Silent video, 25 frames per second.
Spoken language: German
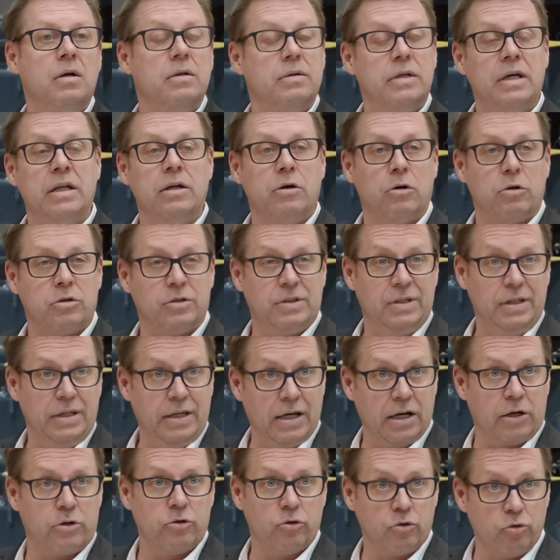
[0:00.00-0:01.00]
denn auch die
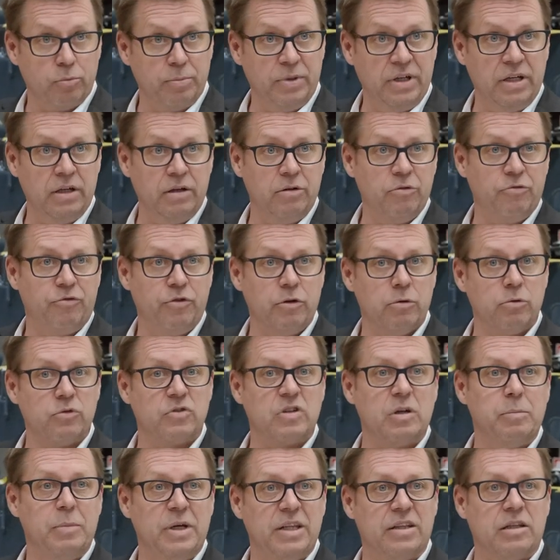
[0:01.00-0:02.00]
Ergonomie für
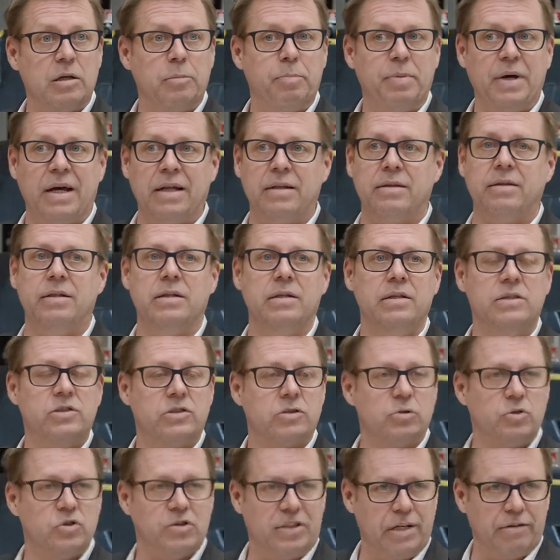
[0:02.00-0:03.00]
unsere Mitarbeiter ist
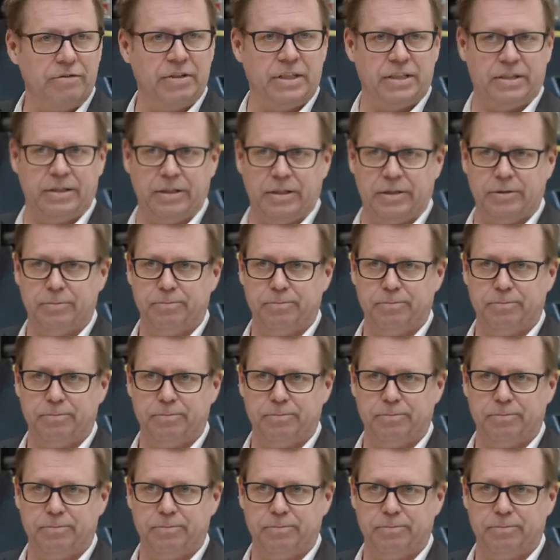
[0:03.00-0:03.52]
uns sehr wichtig.